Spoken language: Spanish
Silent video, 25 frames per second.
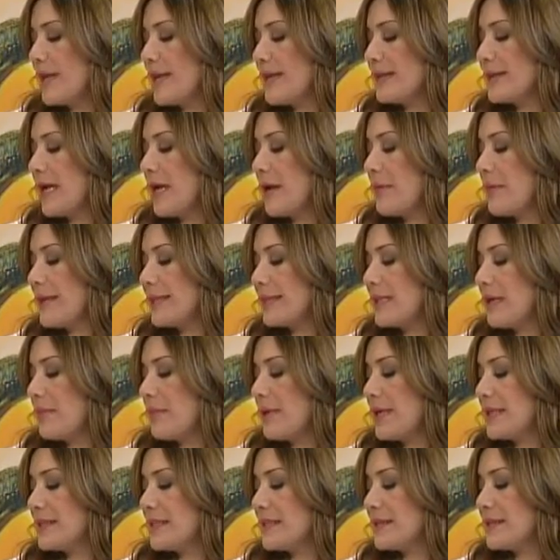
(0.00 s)
nieta de
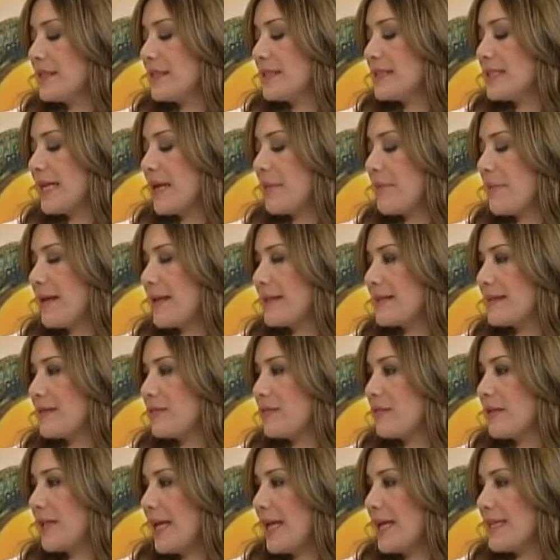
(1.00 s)
20 meses y dice que para
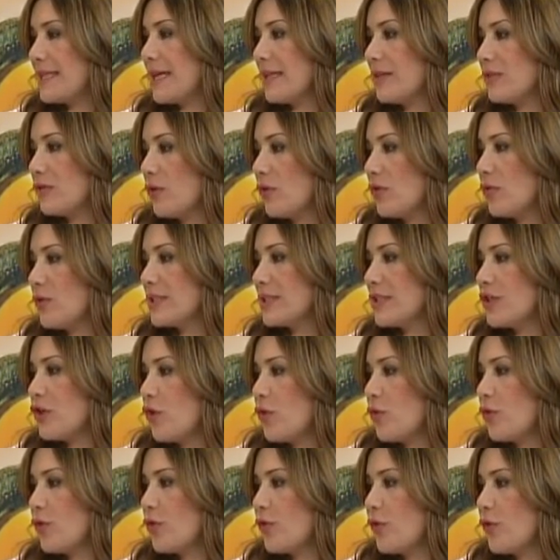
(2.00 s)
ella todo es
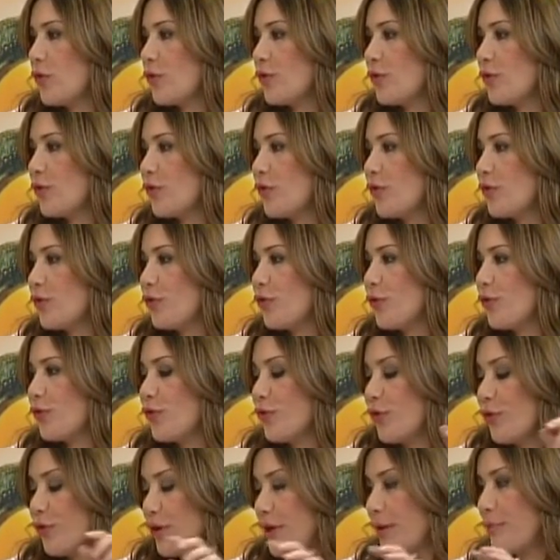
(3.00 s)
no, no, no,
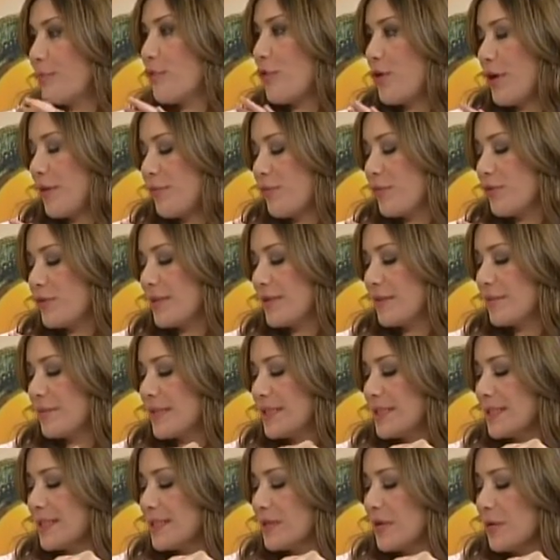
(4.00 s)
no, no, y pone muchas
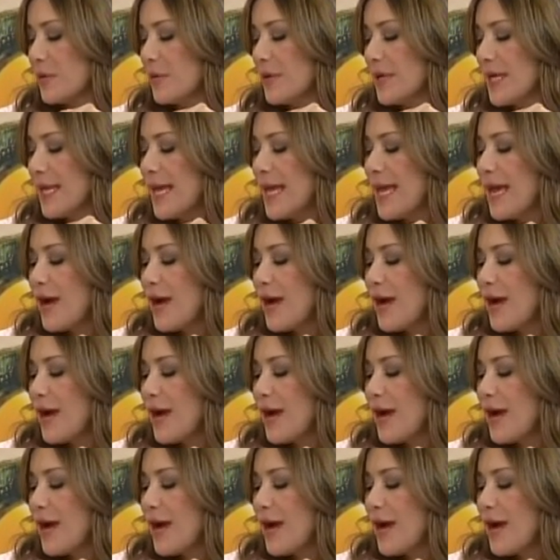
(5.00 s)
veces no.